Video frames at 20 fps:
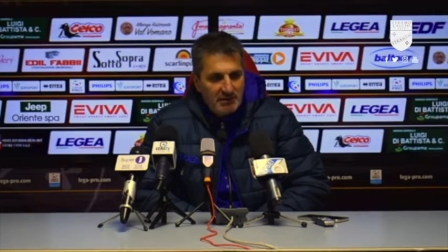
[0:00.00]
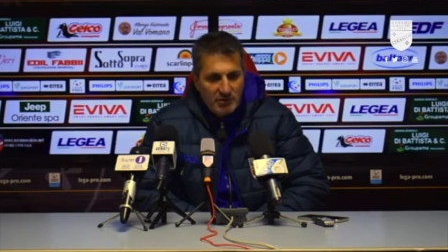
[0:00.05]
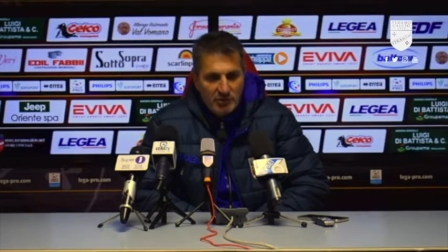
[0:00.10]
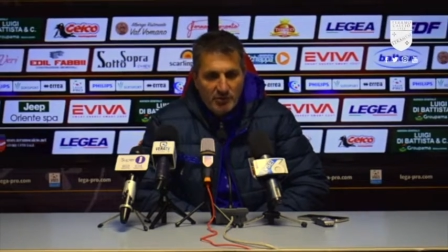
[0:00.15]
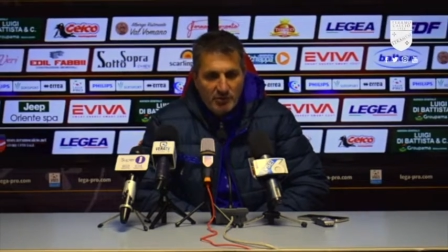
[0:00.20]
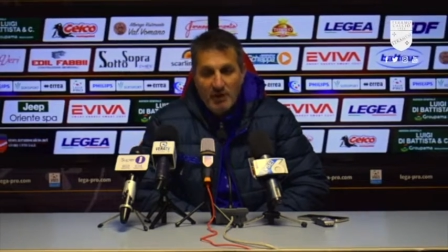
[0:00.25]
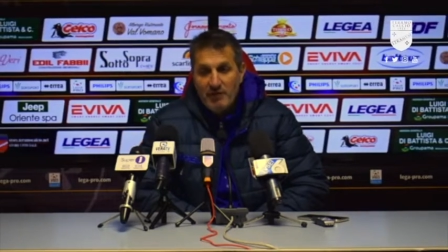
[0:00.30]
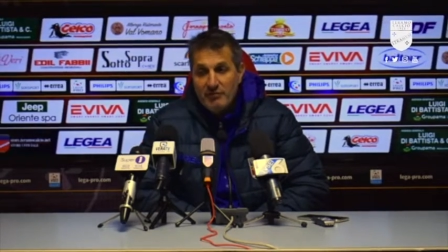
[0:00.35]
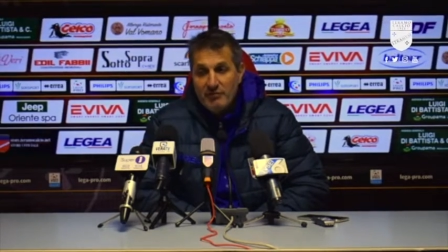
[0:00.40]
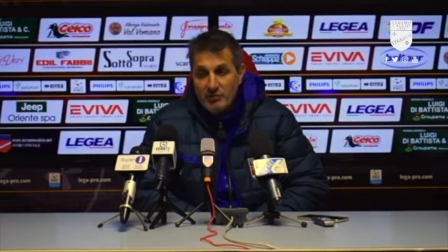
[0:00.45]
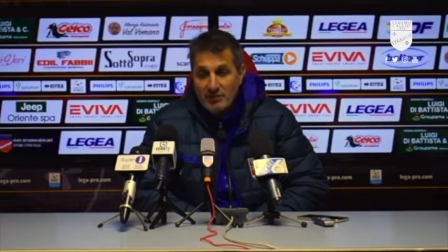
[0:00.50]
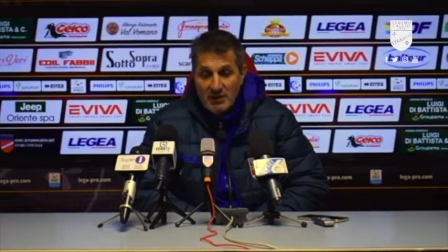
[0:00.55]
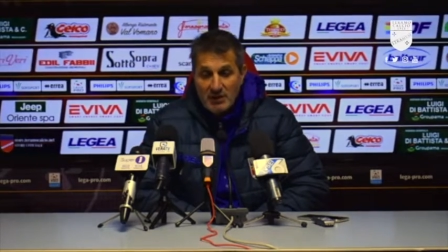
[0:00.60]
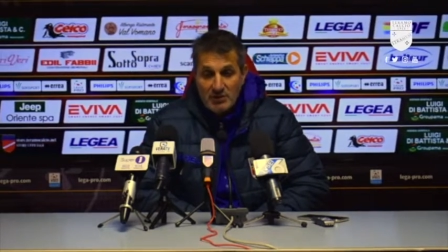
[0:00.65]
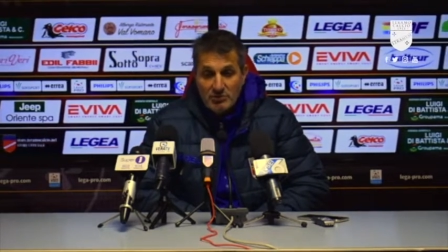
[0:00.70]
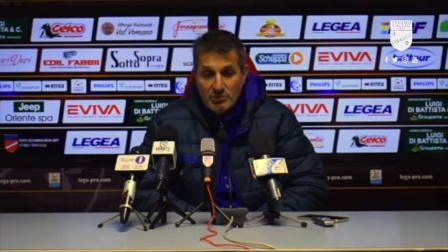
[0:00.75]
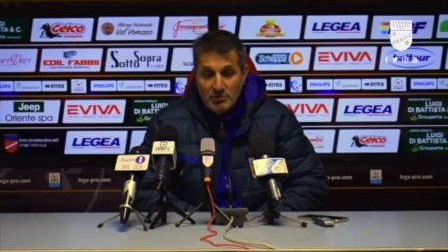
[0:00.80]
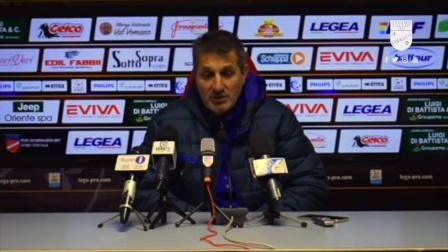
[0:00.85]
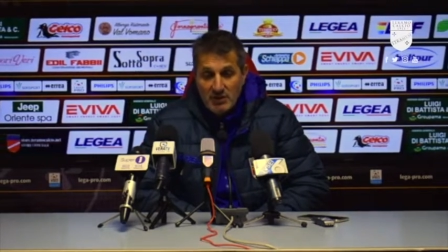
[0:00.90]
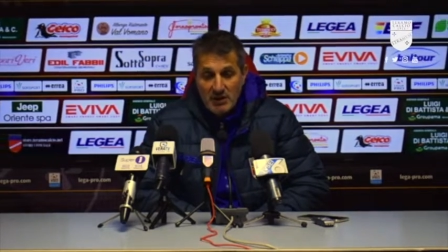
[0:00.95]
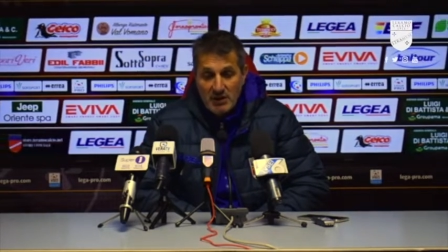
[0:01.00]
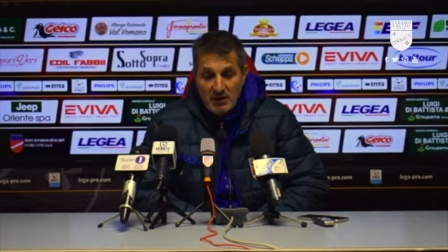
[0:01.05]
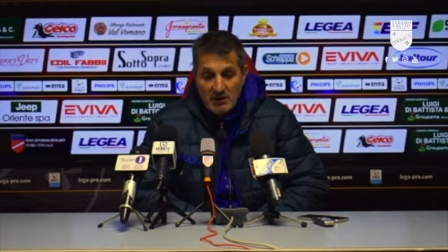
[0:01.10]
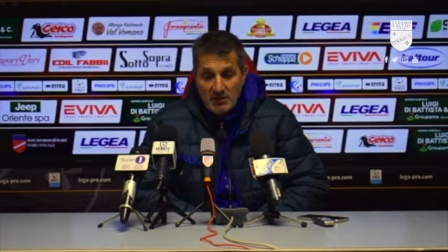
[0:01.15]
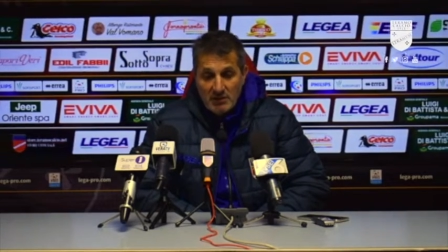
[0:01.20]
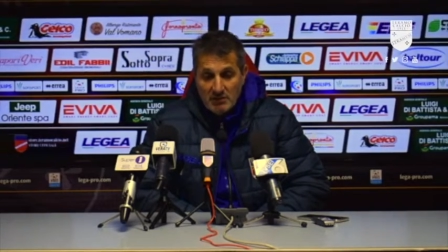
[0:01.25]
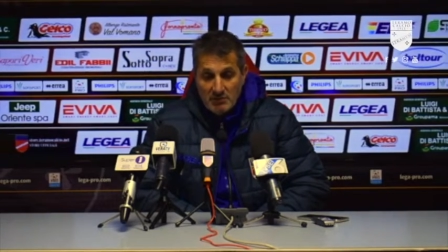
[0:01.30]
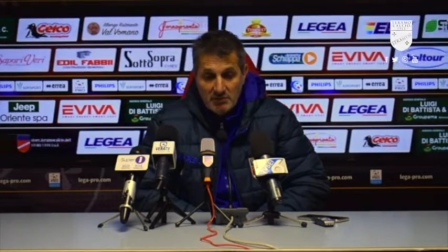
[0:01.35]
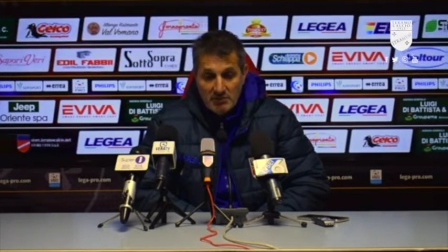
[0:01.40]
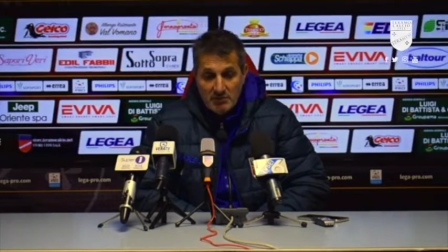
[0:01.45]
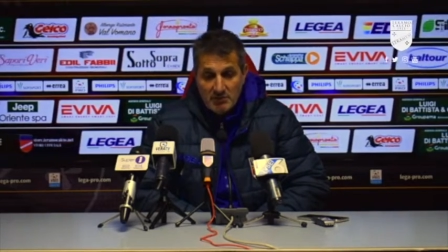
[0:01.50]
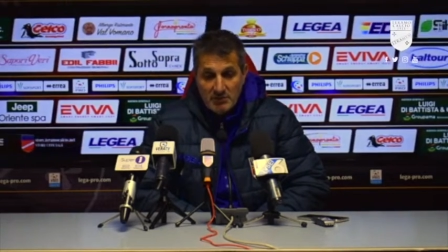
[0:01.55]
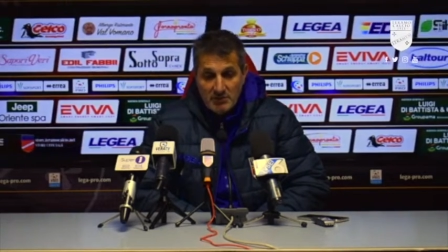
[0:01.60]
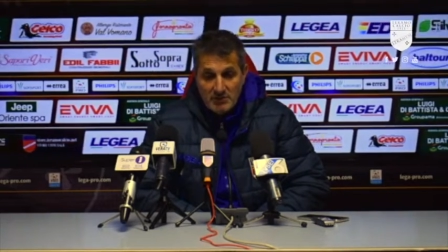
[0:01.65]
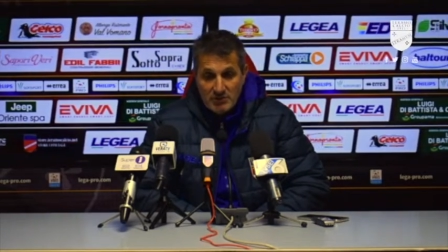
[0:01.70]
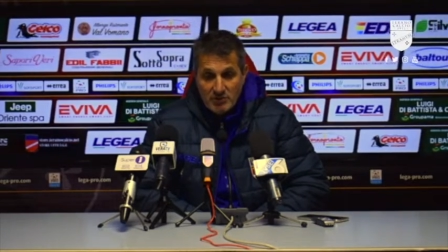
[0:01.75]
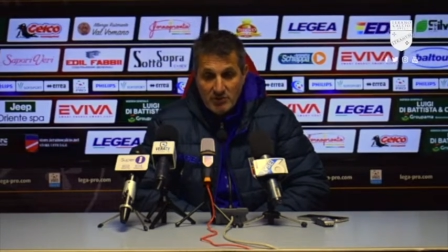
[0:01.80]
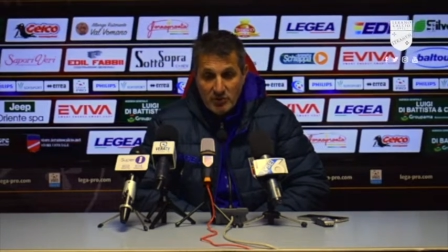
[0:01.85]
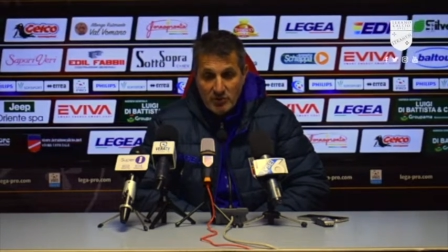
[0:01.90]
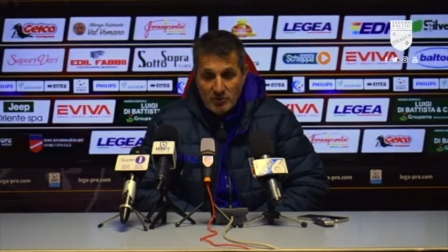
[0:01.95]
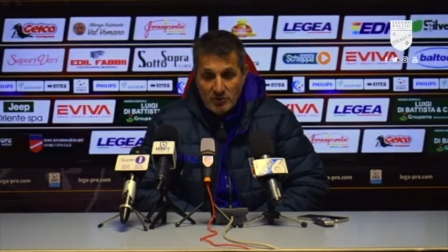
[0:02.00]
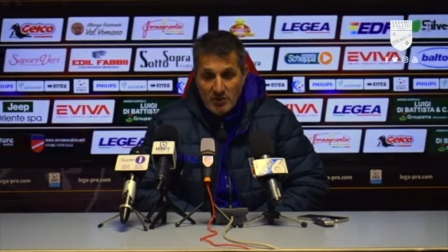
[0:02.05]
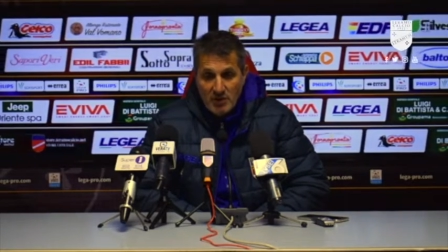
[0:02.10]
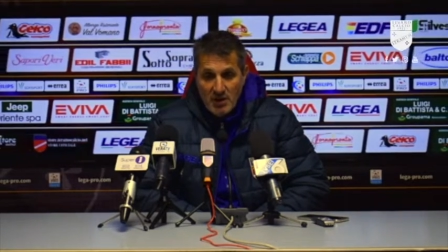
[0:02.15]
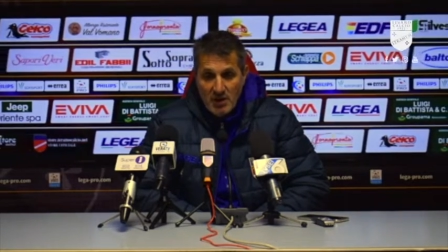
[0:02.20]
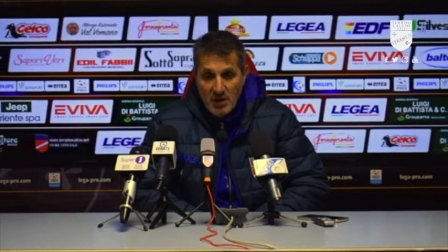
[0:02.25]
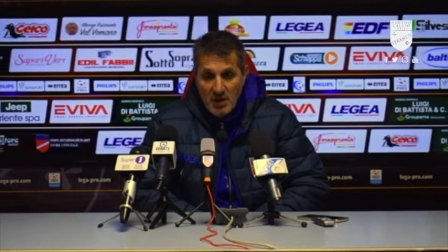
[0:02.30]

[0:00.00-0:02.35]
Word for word: le dobbiamo affrontare tutte in questo modo,